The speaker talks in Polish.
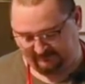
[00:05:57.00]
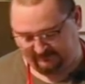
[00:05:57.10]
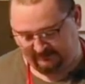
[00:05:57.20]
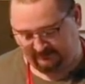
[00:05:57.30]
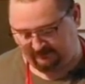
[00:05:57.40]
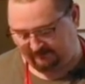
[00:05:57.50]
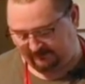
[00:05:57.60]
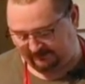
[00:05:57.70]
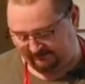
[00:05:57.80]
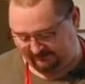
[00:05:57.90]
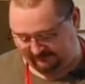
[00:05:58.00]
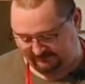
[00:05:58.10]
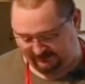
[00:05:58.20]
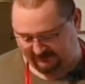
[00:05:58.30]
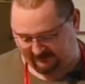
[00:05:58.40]
Roberta
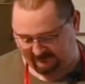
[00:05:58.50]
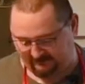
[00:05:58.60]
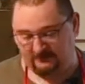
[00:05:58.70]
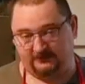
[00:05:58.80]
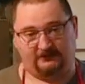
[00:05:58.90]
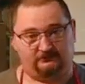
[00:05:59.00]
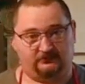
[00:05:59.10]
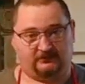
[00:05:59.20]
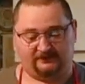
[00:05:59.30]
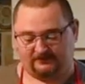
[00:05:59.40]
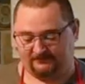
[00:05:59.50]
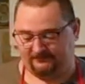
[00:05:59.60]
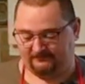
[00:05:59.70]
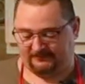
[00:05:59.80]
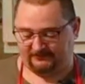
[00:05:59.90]
Winickiego z autografami
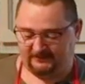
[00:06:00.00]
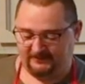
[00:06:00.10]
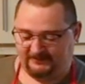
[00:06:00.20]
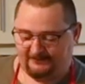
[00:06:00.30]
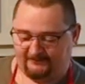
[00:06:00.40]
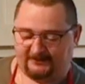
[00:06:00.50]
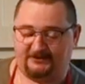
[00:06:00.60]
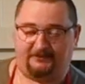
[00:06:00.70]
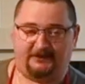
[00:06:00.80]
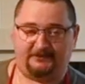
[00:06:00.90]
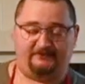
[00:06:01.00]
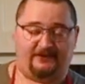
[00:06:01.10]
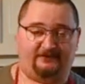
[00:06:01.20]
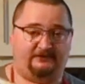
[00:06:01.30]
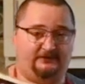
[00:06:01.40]
macie. Też bardzo,
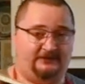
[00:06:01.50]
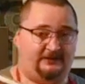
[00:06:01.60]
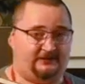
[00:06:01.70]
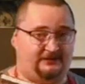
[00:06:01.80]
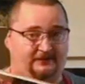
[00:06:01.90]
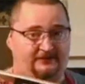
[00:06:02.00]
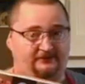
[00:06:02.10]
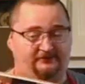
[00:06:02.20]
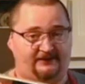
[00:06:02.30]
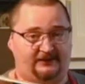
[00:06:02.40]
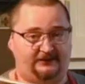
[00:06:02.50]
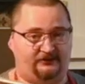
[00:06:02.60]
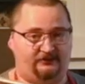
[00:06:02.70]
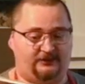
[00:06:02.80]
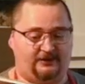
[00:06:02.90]
też bardzo fajna książka.